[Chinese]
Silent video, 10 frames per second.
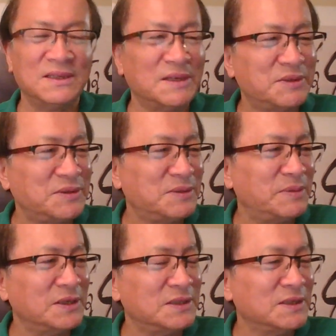也就
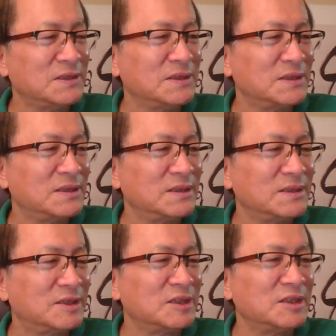是北京
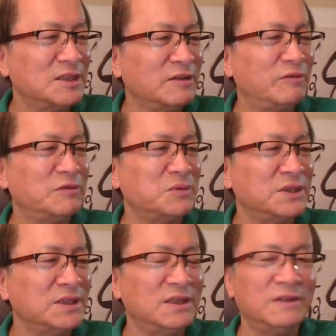政协副
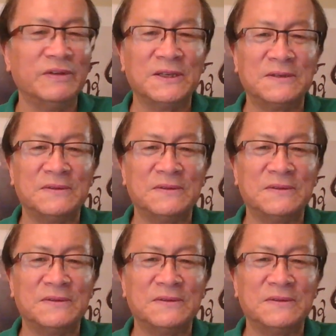主席李伟